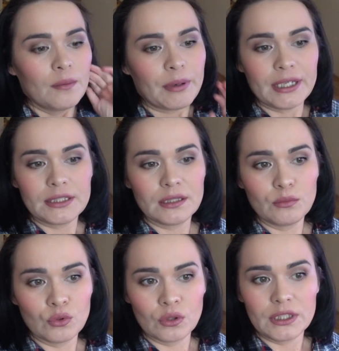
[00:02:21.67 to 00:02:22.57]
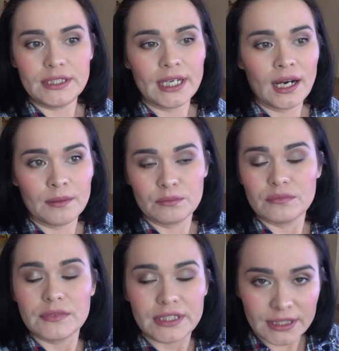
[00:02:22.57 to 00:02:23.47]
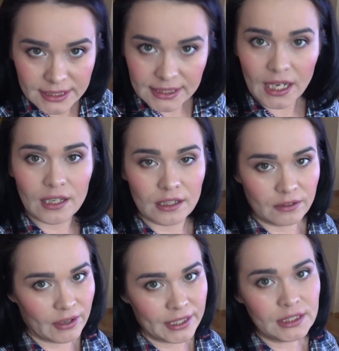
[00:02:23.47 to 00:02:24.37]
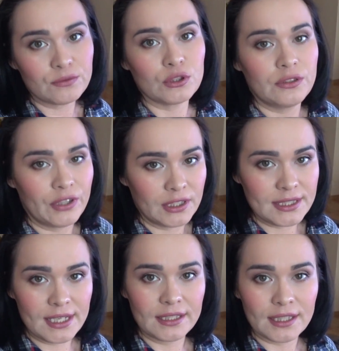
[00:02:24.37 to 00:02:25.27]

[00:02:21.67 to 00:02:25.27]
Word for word: Поэтому я и не стала говорить вот две недели